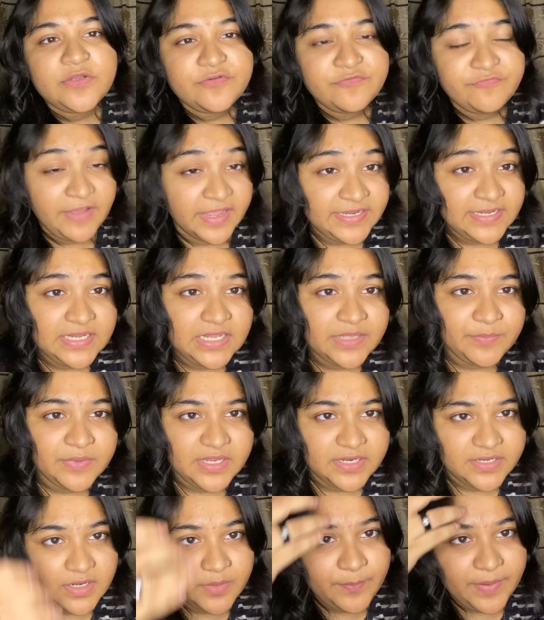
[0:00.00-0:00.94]
ফাইনালি আমি
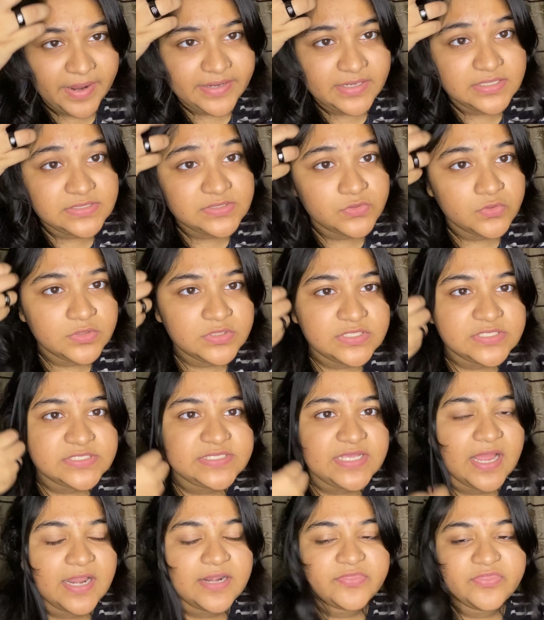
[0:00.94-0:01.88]
গিটার প্র্যাকটিস
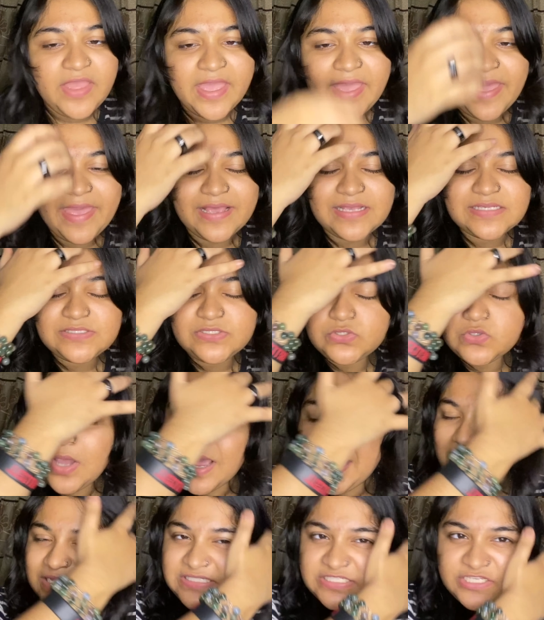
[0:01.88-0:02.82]
করতেছি আর থ্যাংকস টু
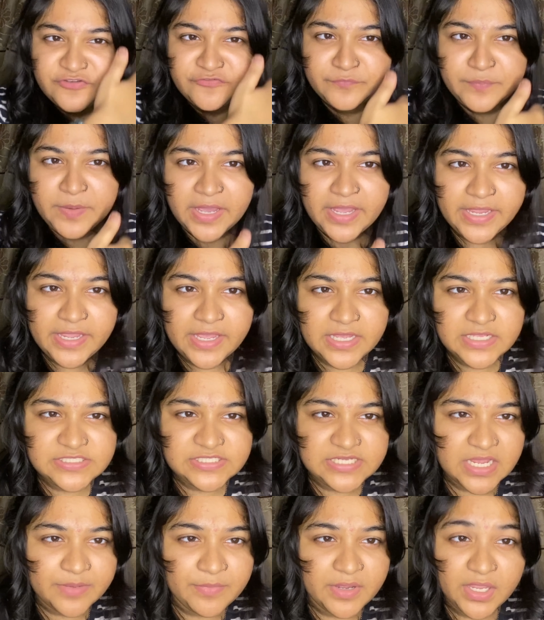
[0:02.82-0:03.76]
আসিফ ভাইয়া
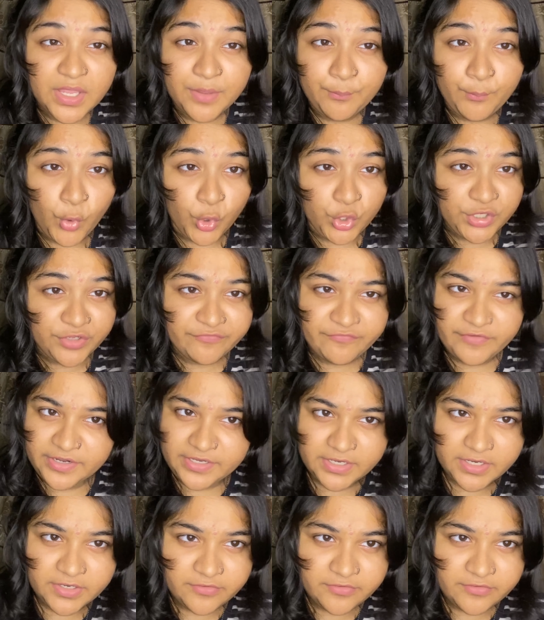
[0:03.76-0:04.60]
যে আমাকে মোটিভেটেড